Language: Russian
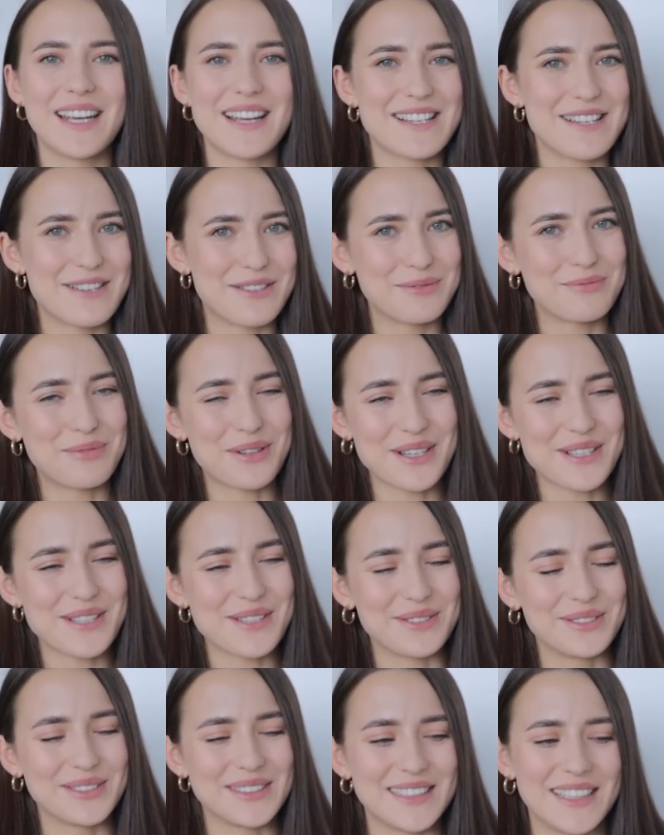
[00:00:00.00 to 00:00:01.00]
если он
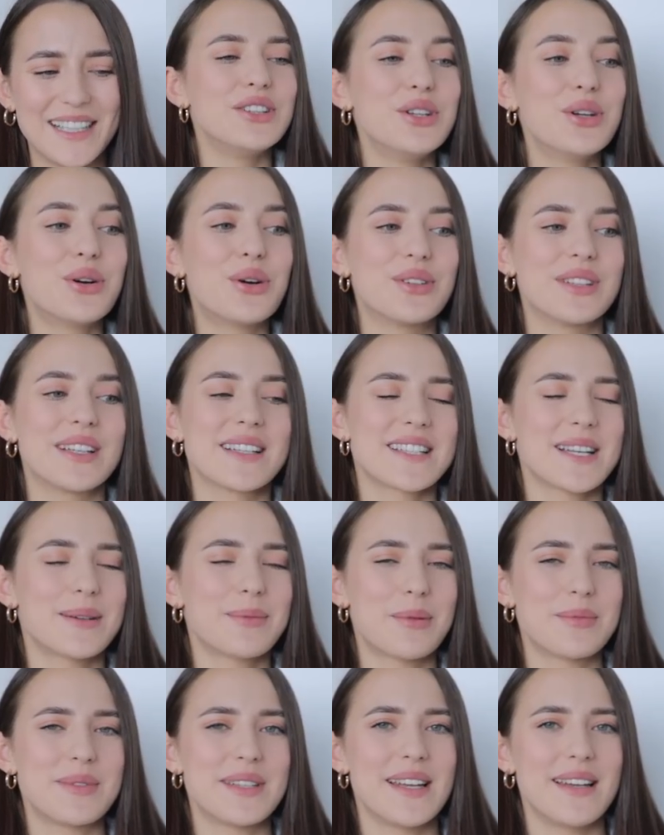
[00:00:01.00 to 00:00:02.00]
проснулся. Но на
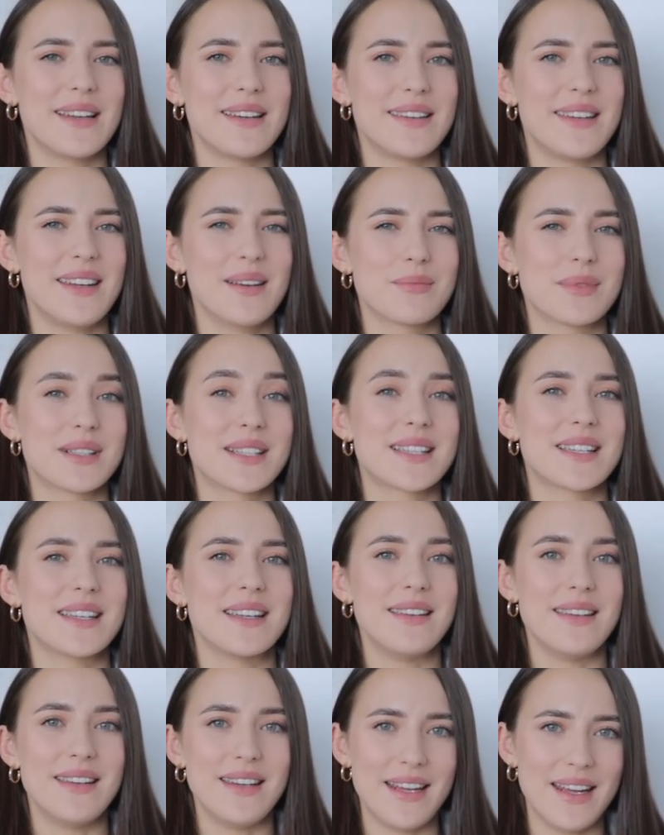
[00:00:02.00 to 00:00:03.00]
самом деле тем
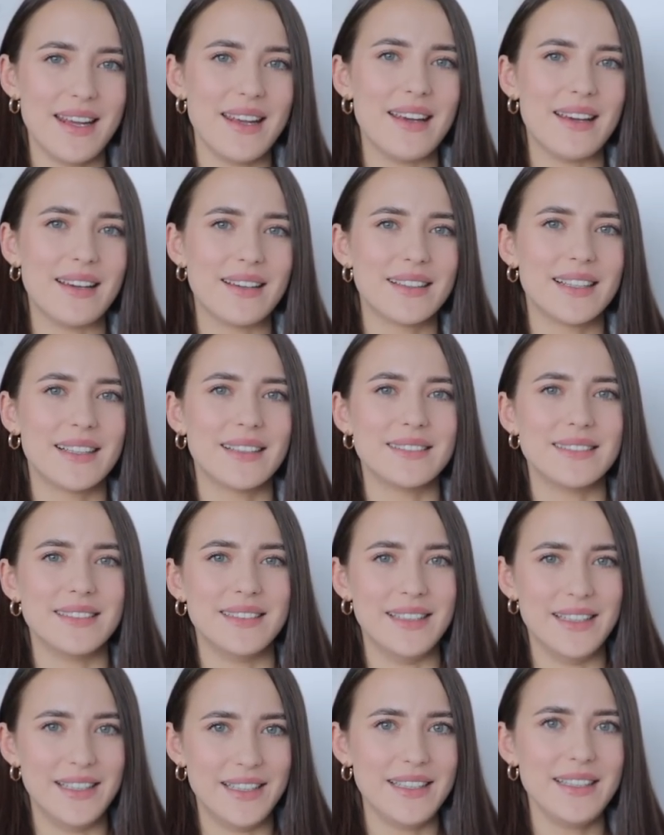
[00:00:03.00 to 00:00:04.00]
ценнее
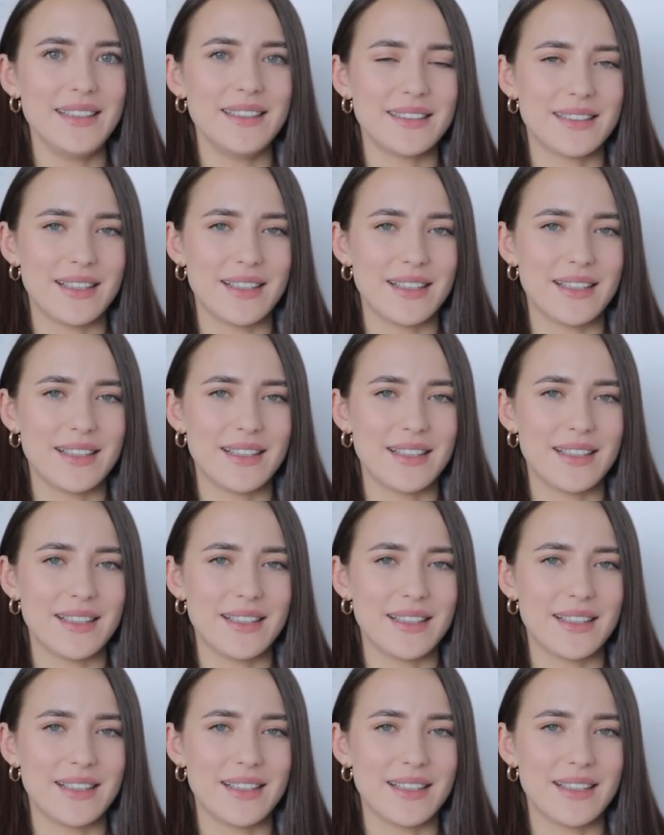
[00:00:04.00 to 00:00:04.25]
дни,